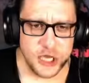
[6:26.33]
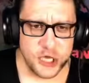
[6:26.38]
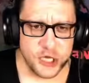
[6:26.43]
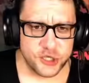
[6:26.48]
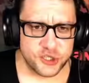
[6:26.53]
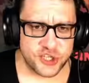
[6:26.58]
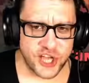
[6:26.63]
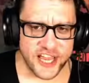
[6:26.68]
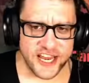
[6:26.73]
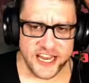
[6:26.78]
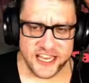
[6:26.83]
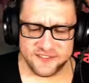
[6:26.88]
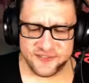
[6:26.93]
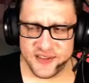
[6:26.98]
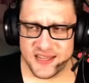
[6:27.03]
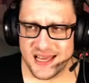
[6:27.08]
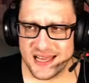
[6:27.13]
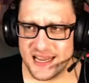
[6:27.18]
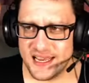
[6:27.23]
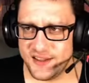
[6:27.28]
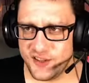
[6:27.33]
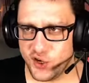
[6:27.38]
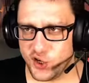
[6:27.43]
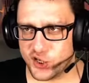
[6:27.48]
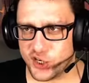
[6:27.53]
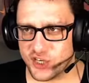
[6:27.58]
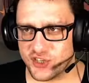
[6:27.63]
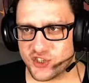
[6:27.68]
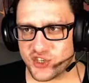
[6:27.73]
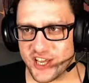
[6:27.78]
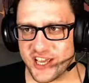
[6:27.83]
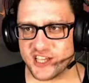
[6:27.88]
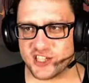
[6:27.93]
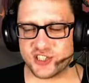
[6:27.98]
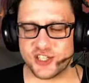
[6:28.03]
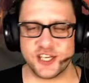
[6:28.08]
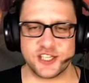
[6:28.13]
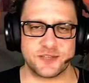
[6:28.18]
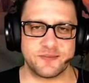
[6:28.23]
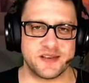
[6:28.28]
Çeyrek finalin ikinci
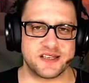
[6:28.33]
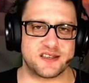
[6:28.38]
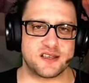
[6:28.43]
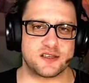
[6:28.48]
eşleşmesi